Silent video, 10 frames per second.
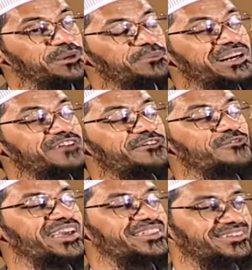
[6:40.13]
একভাবে
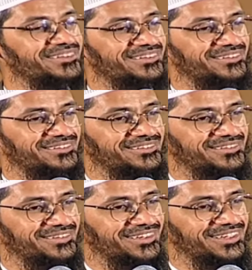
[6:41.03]
পরীক্ষা করেন
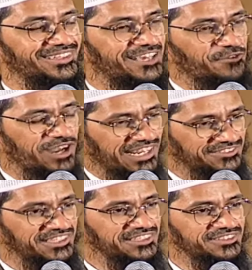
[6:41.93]
সেজন্য
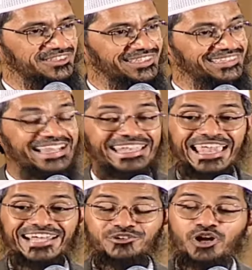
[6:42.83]
আল্লাহ বলেছেন
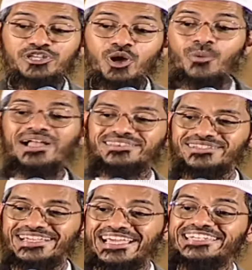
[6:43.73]
তোমাদের ধন সম্পদ
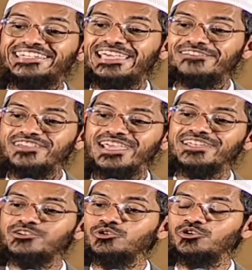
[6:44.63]
যেন
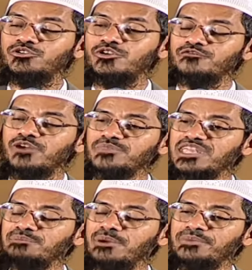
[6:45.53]
তোমাদেরকে আল্লাহ
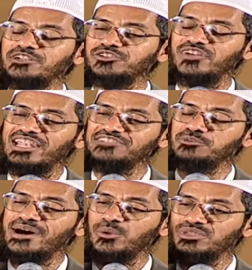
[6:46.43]
তালার স্মরণে
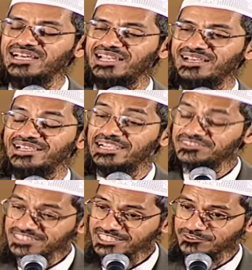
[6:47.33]
উদাসীন না করে
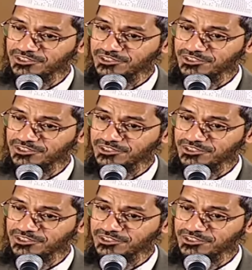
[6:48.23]
এটা একটা